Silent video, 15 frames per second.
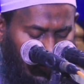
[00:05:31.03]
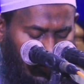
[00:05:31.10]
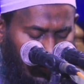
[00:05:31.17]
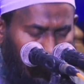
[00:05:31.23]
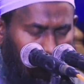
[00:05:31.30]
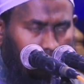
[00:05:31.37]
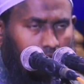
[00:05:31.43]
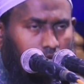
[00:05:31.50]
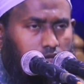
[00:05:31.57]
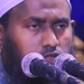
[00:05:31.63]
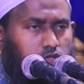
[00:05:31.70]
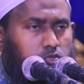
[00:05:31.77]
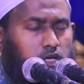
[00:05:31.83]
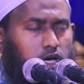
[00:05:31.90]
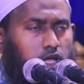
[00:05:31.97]
করো
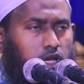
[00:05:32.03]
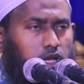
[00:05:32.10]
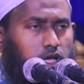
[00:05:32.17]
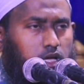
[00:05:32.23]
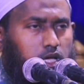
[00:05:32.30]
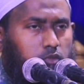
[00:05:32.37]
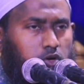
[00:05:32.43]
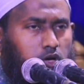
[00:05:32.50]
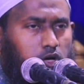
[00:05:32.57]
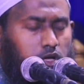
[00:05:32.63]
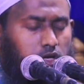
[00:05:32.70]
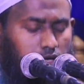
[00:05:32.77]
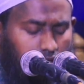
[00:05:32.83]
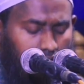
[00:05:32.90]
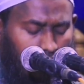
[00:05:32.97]
তুমি আল্লাহকে ভয়
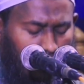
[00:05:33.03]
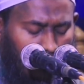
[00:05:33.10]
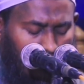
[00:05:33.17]
করো